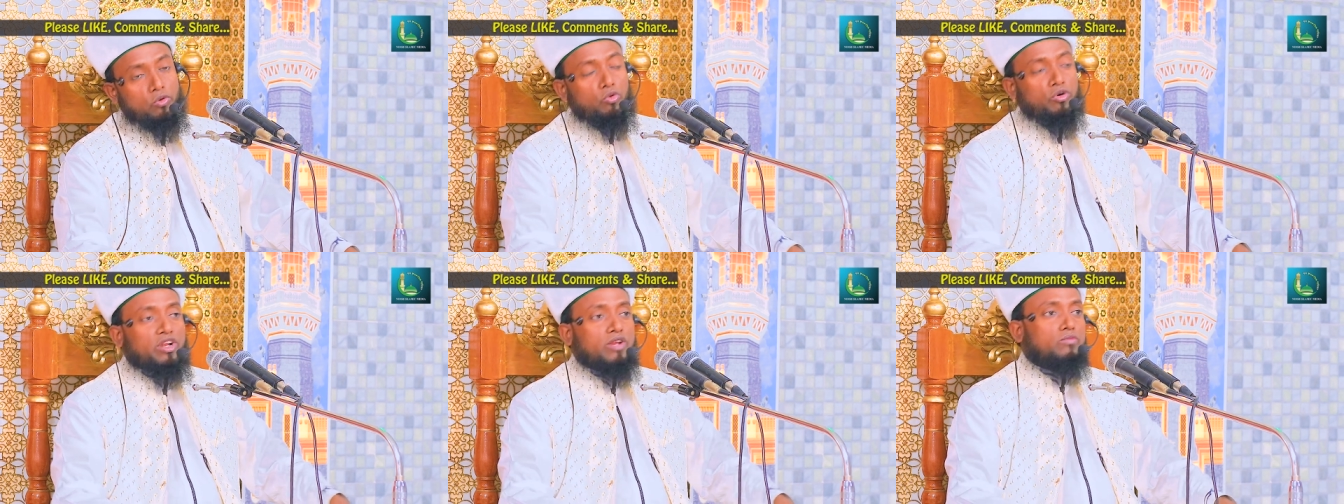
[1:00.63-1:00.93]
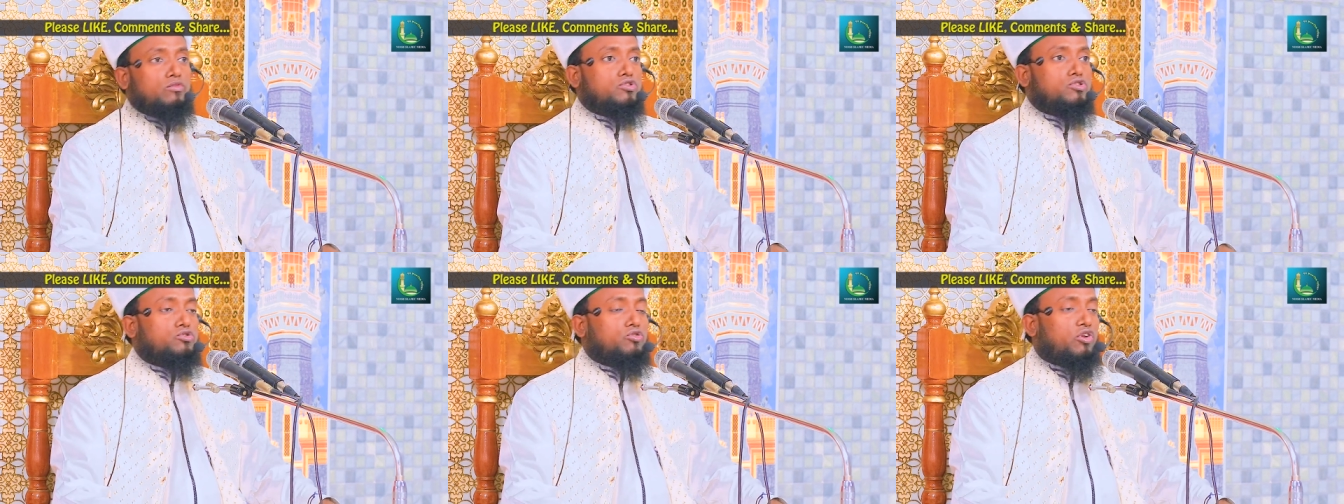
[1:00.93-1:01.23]
ওরে
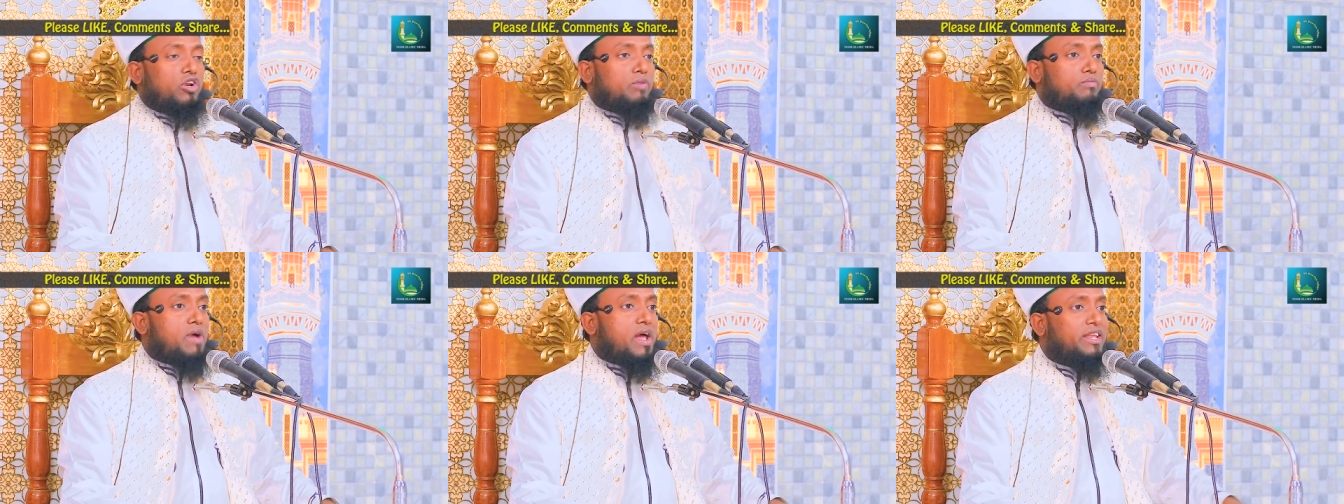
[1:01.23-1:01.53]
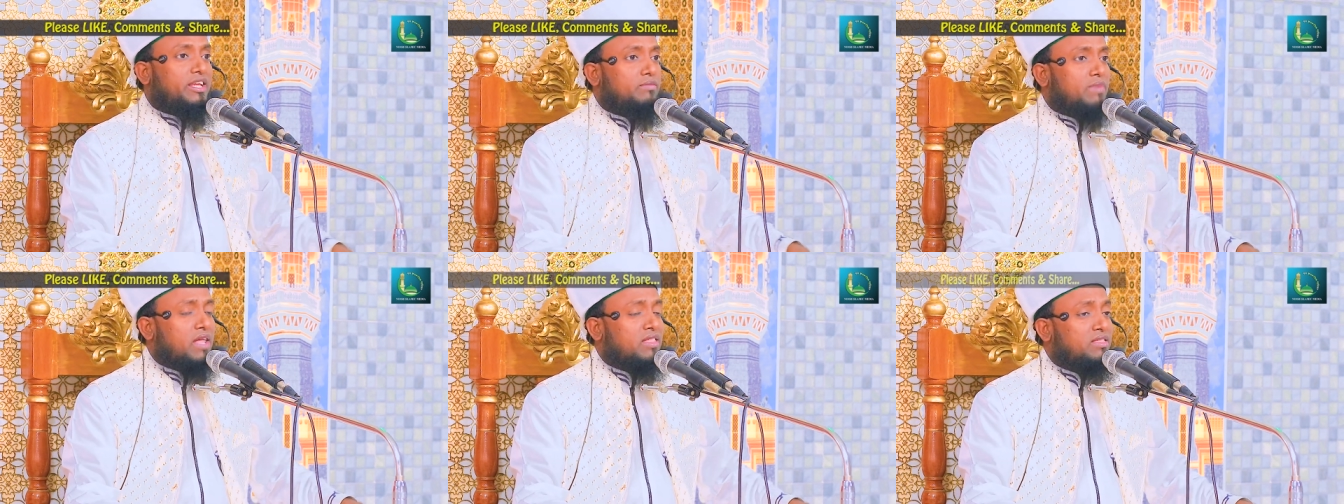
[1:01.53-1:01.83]
মুসলমান
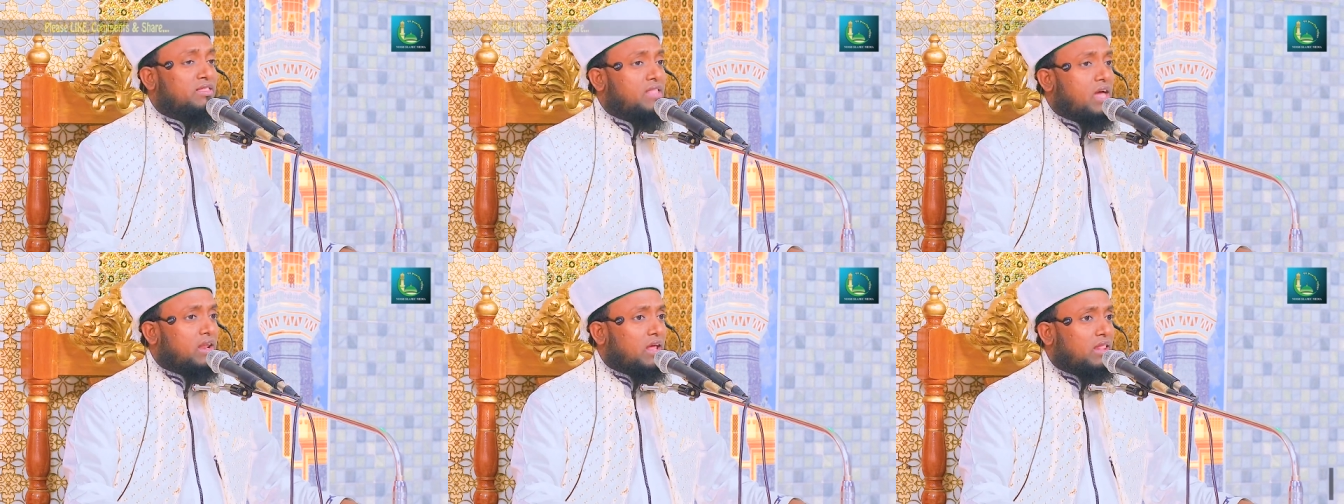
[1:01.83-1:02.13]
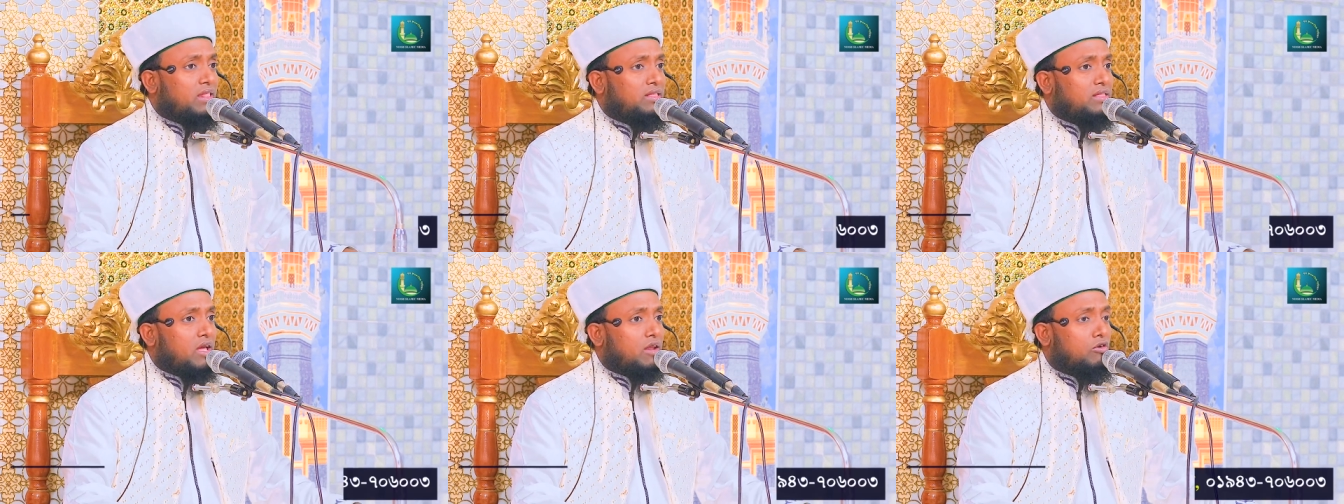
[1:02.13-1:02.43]
ইমানদার
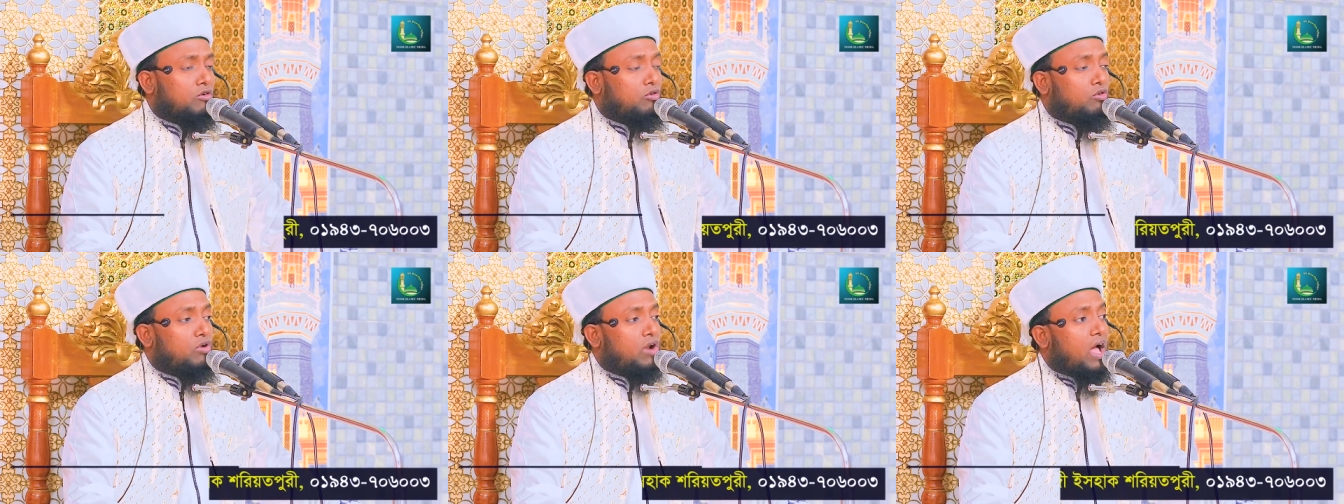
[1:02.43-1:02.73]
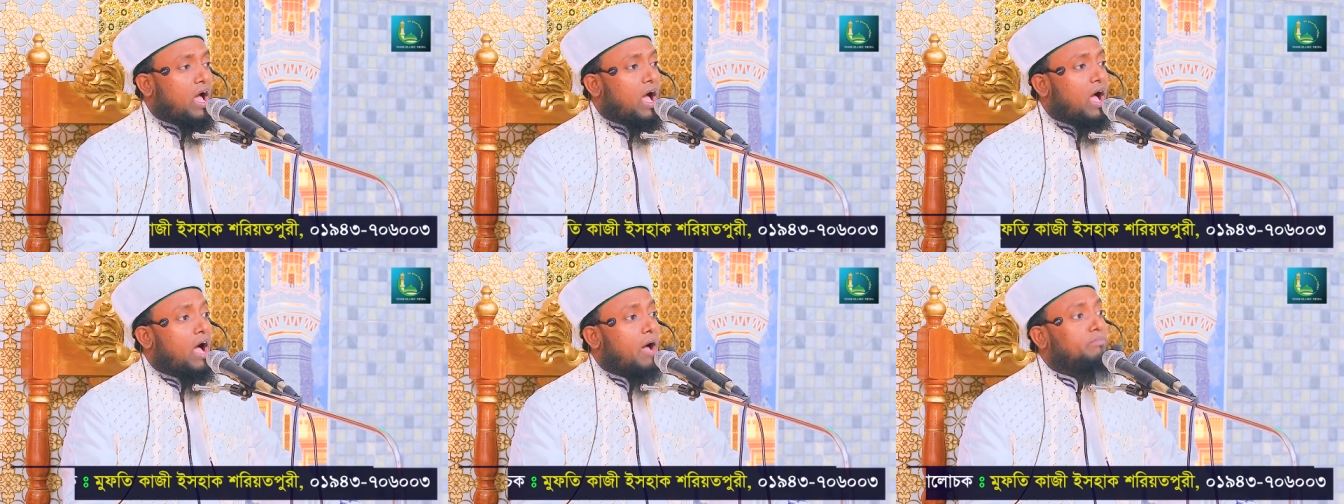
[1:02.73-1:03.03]
আল্লাহর
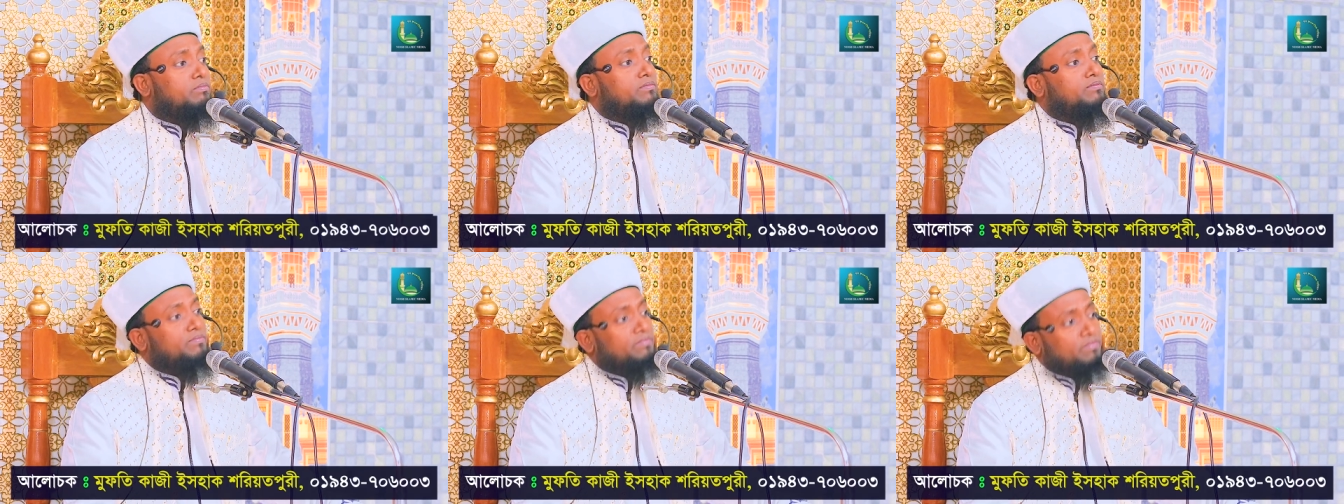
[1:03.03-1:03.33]
গোলাম